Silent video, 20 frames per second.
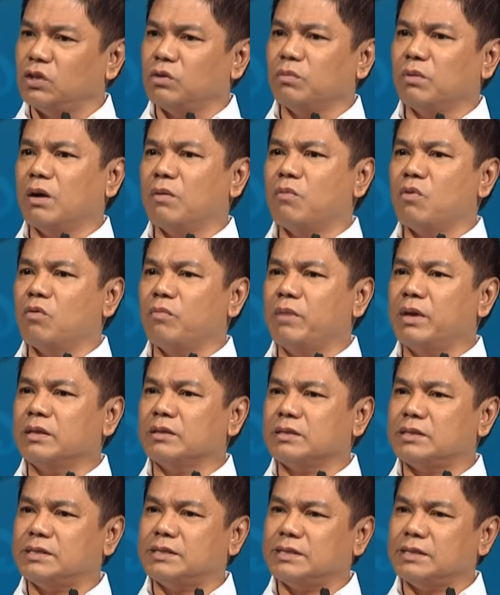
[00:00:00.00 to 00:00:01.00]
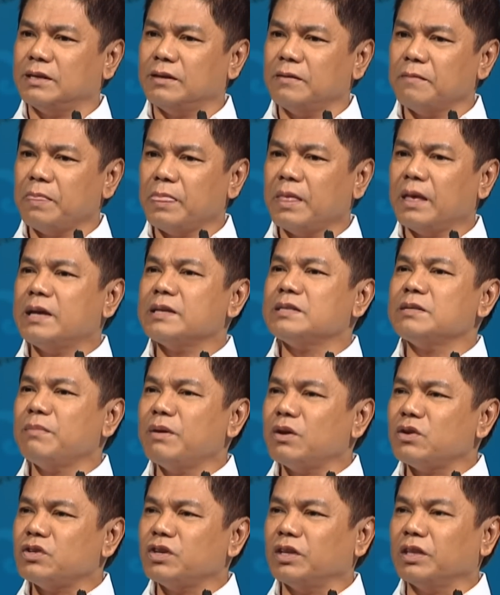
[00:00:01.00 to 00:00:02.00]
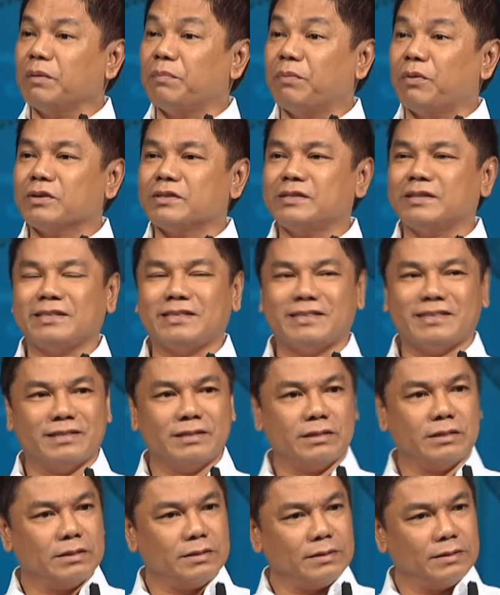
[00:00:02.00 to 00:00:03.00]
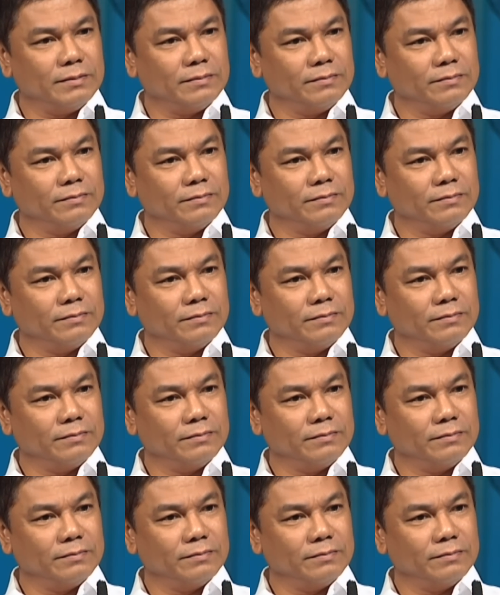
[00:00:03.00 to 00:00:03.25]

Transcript: ganito mga moments kasi meron siyang deposits.